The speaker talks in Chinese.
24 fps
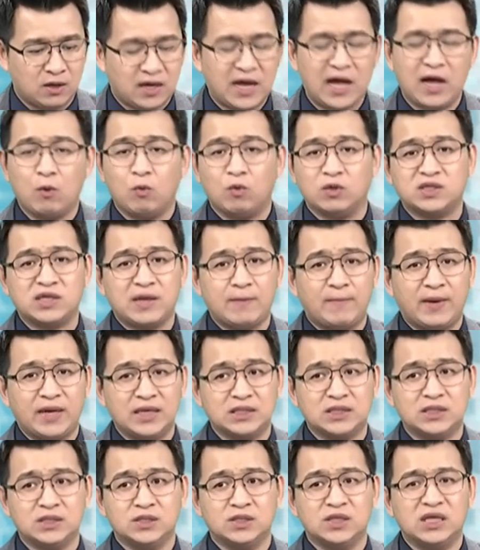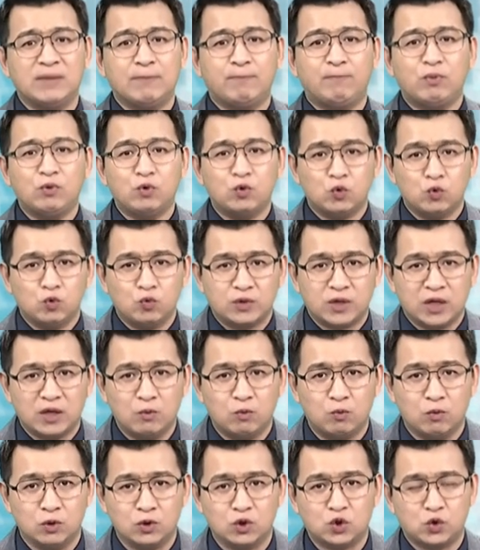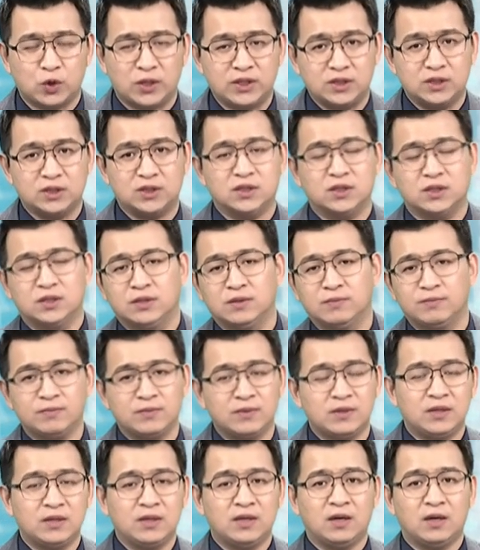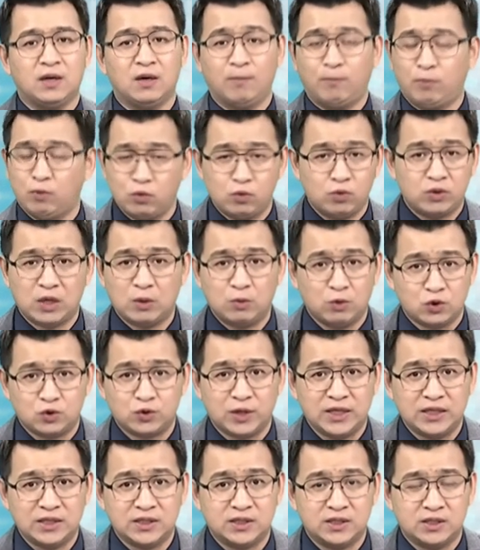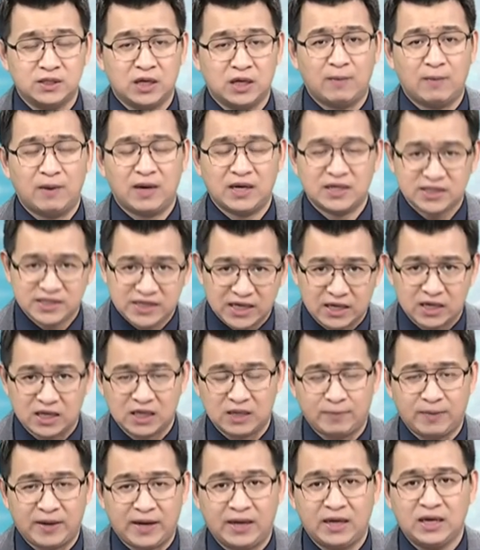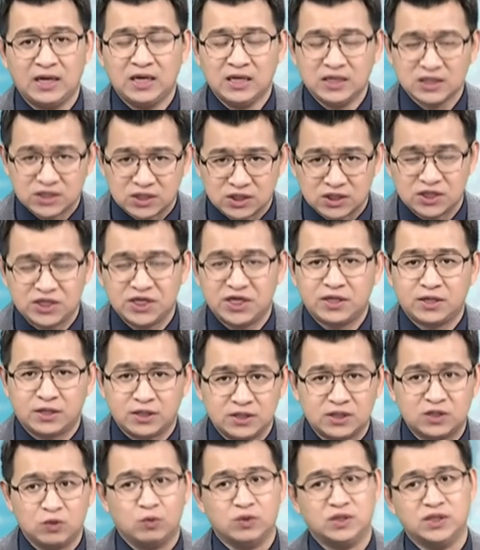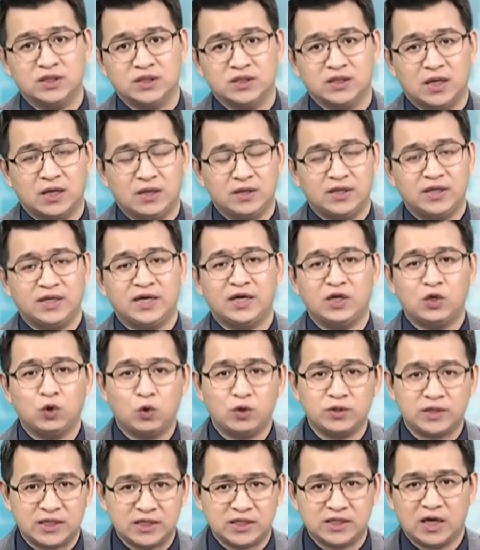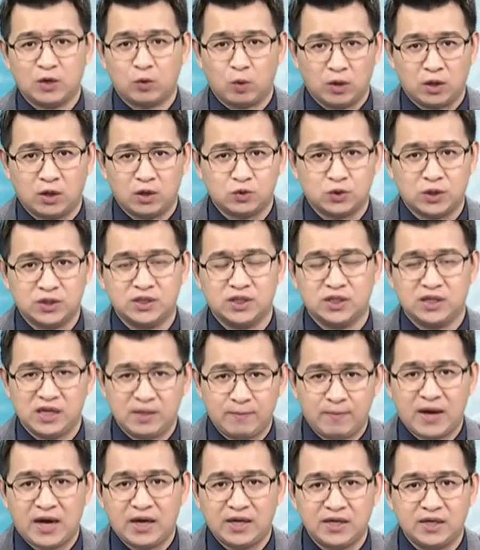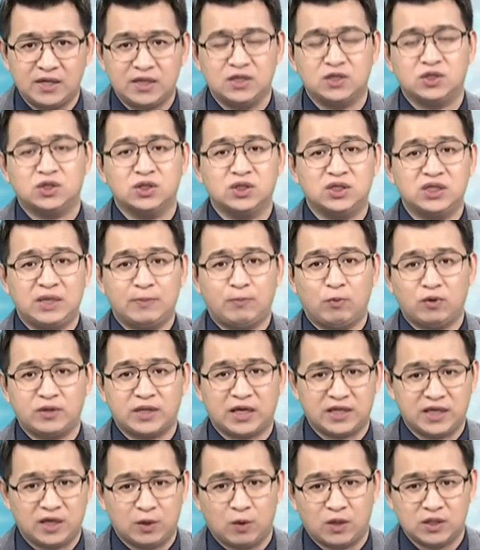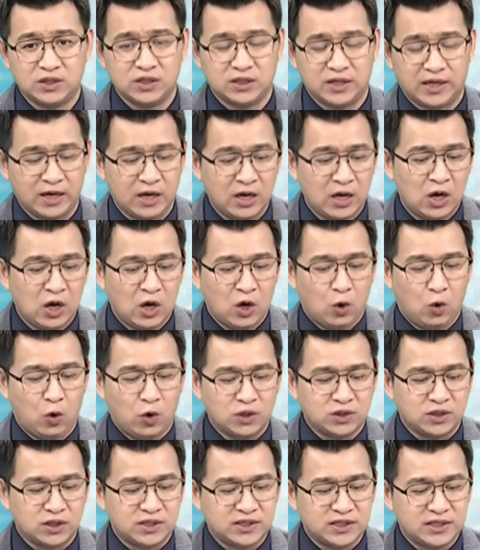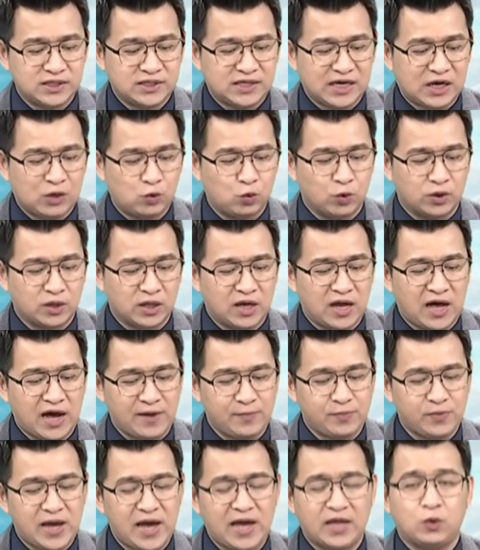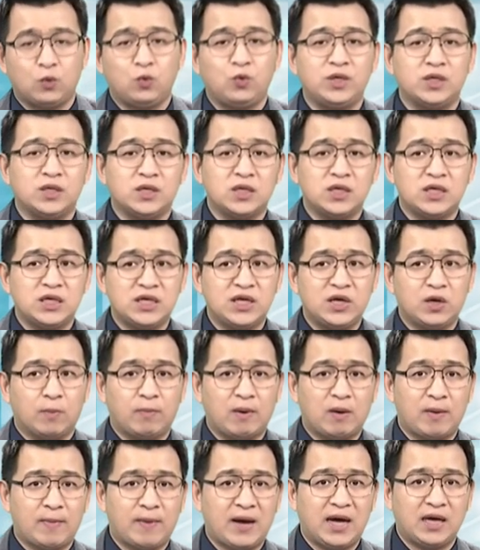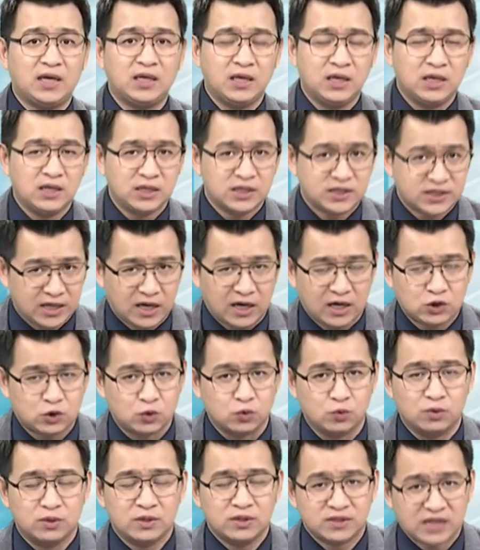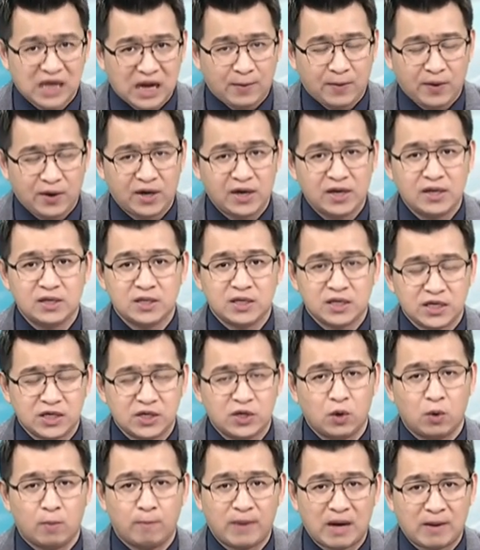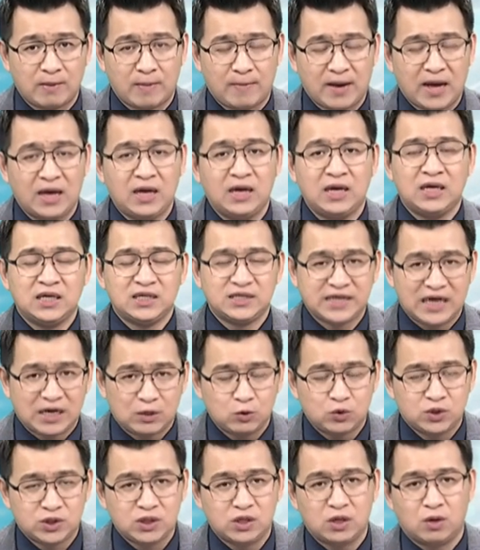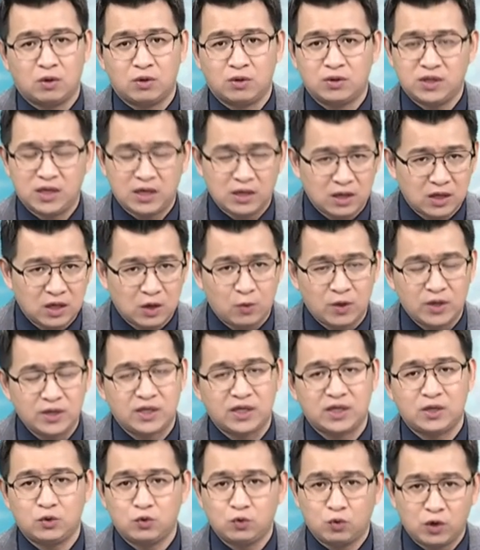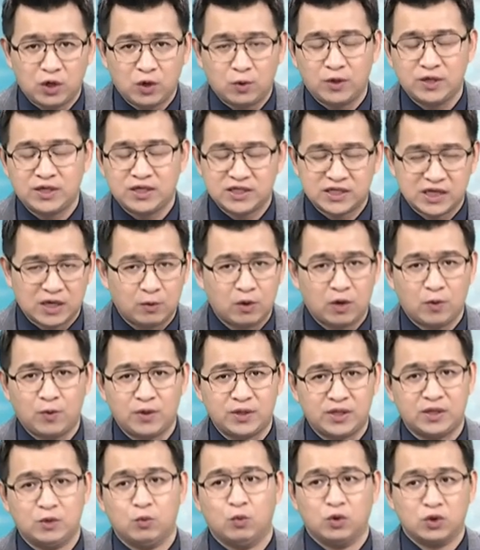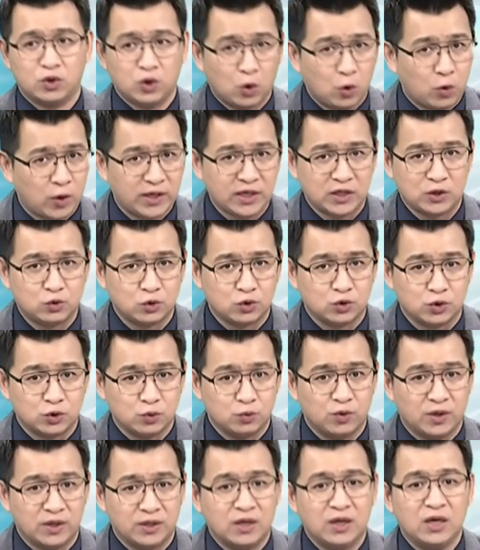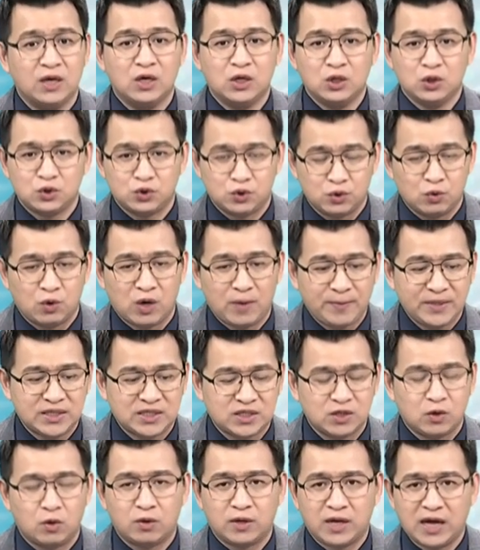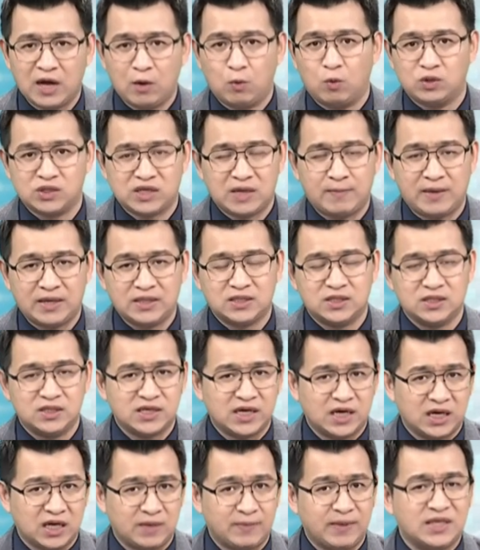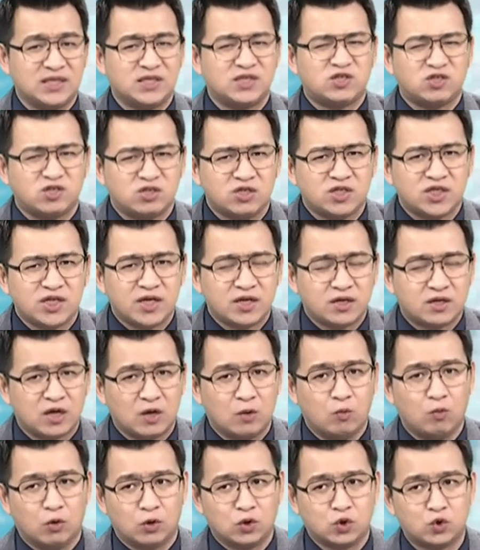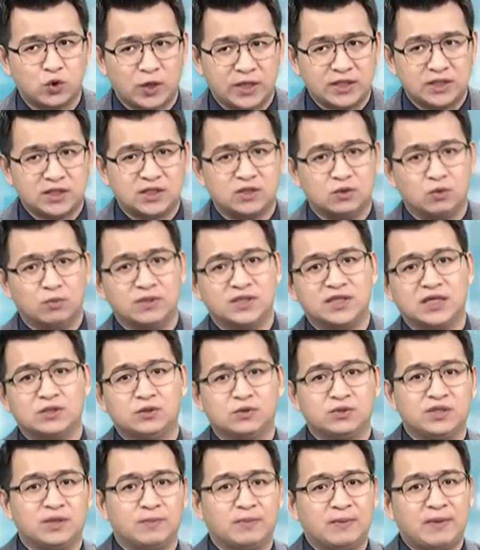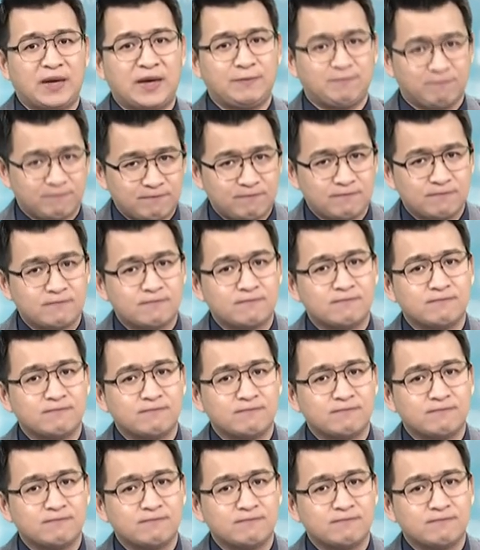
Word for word: 看我三百次，你不如跟我赚一次，不如跟我赚一次，不好？下个礼拜直接跟着我进场，你可以透过等一下广告专线零八零零直接拨打电话进来，或者先加入我的 line at win 一六八八八小老鼠 w n 一六八八八加入之后，任何问题入会问题相关问题我都欢迎做询问，询问完毕之后看我三百次，下个礼拜直接跟我赚一次，我们下周见，拜拜。